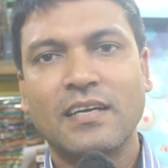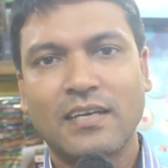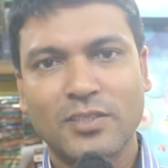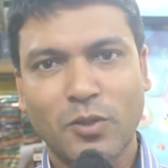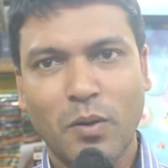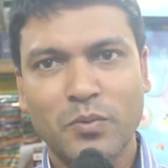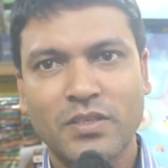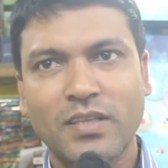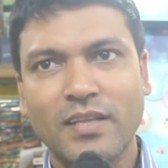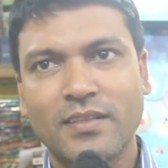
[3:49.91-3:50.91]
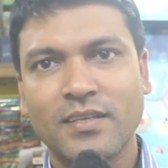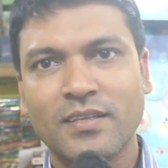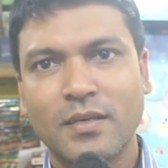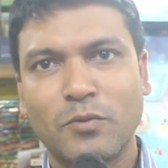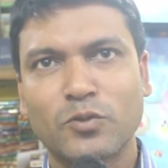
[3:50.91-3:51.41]
এখানে সভাপতির দায়িত্বে
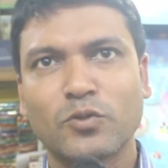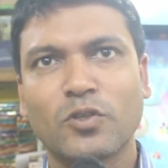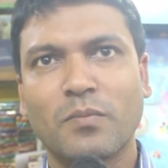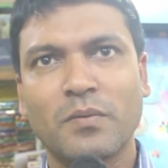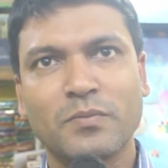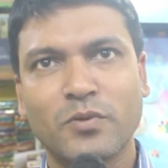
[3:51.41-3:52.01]
এবং সুন্দরভাবে